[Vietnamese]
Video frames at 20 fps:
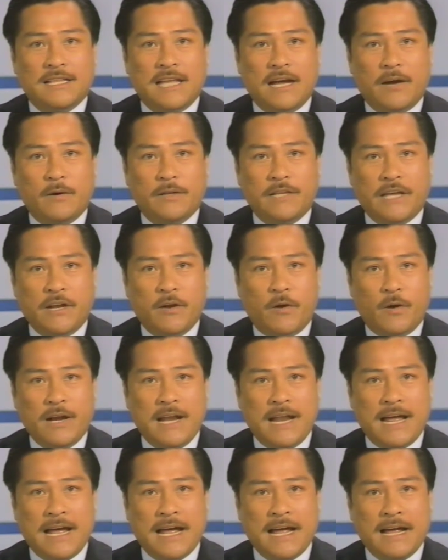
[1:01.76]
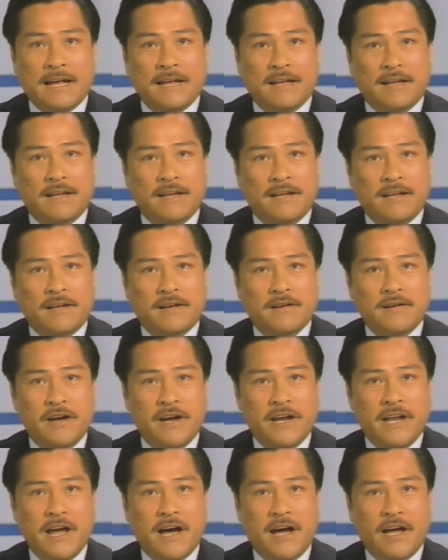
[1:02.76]
ta có thể nói là
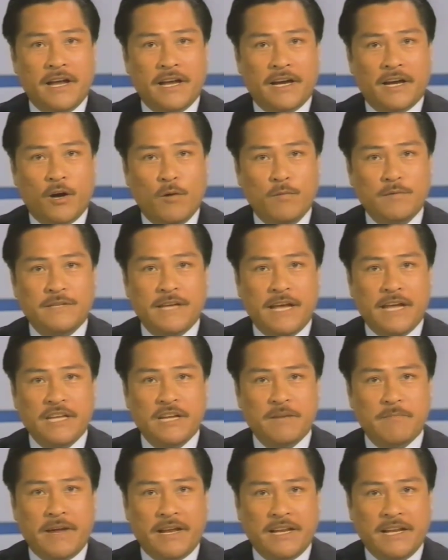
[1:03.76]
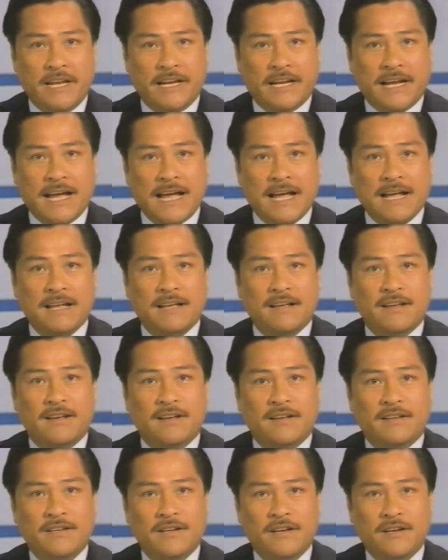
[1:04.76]
người đời không dễ nhiễm bệnh liệt kháng
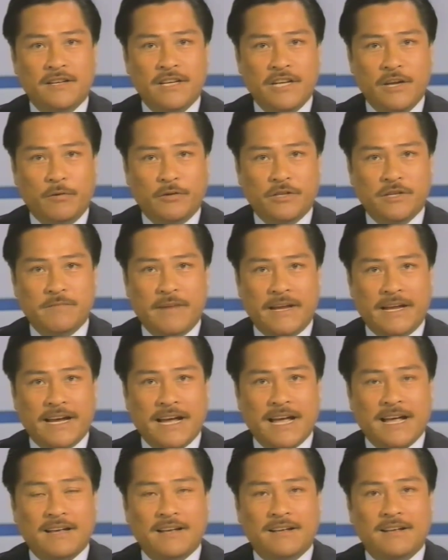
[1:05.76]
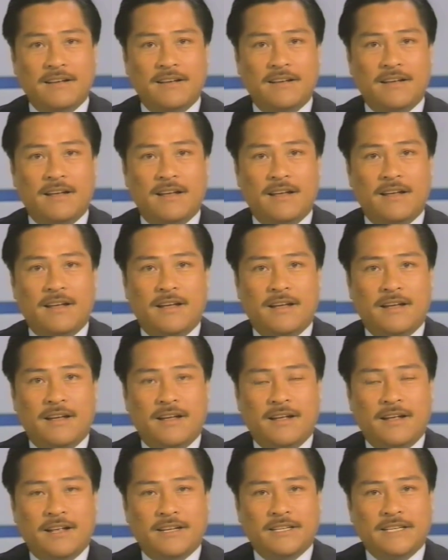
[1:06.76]
như nhiều chứng bệnh khác.
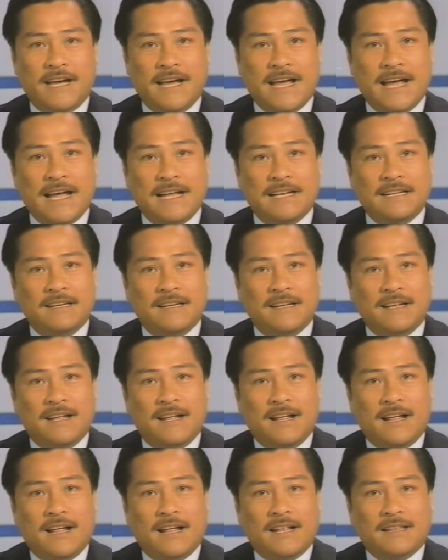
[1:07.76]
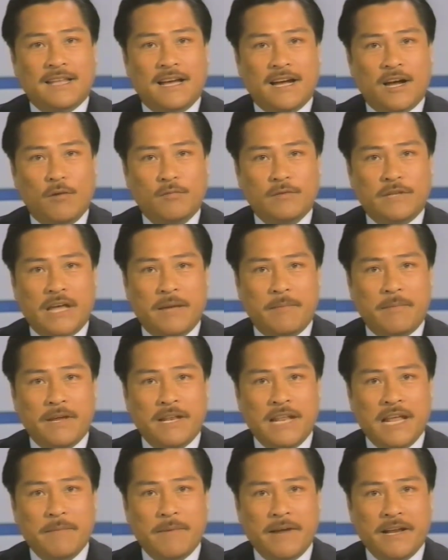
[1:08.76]
Chẳng hạn, ta không thể
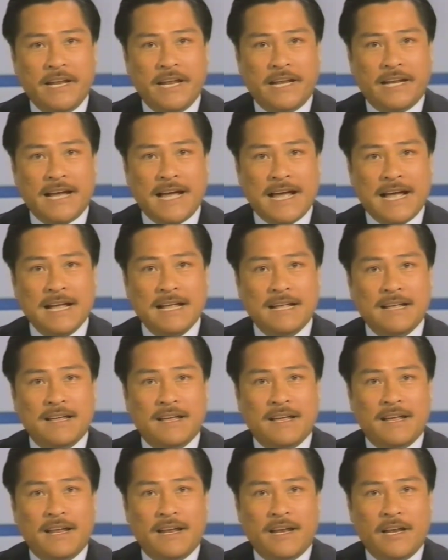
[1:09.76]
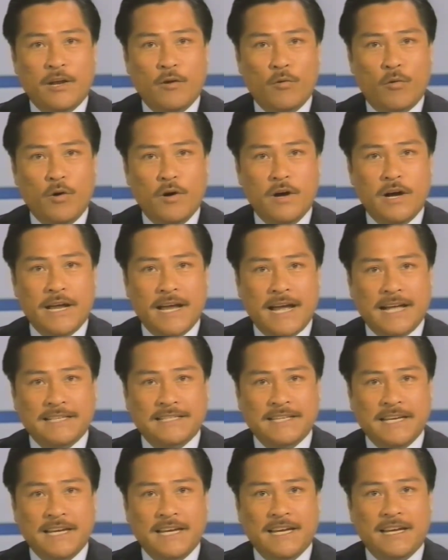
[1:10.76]
bị lây bệnh liệt kháng nếu có người hắt
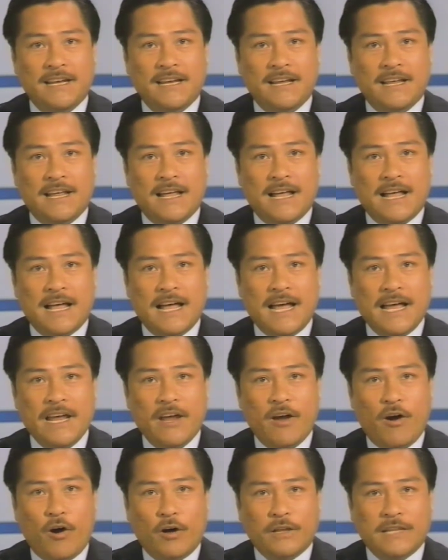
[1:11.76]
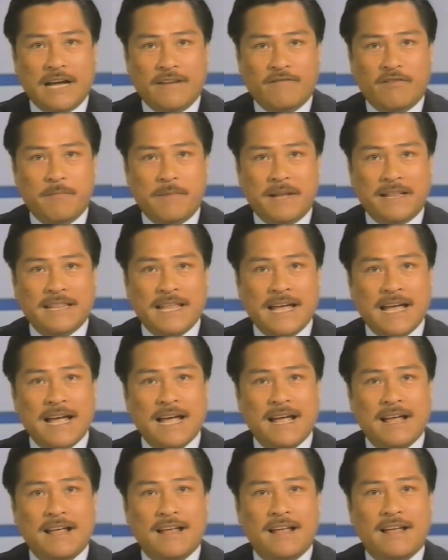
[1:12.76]
xì hay ho thẳng vào mặt
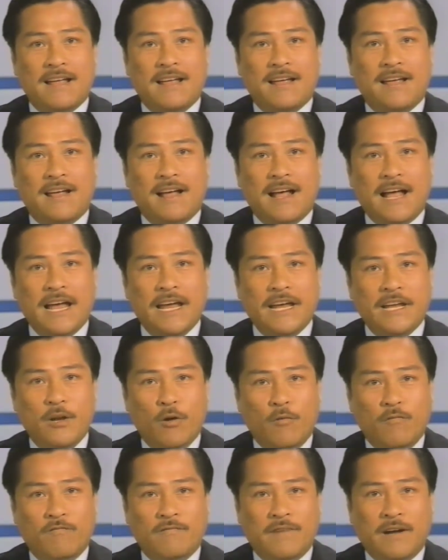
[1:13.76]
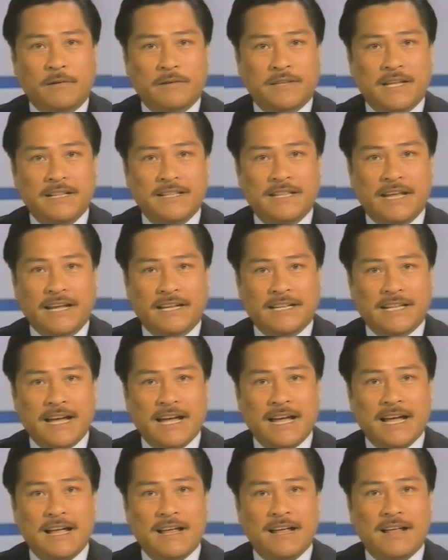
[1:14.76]
ta hay đụng vào thân thể
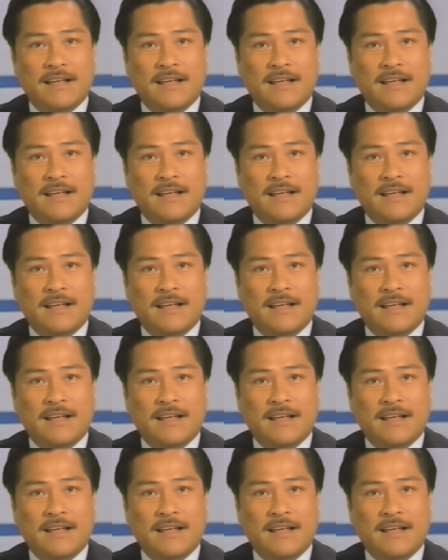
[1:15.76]
ta.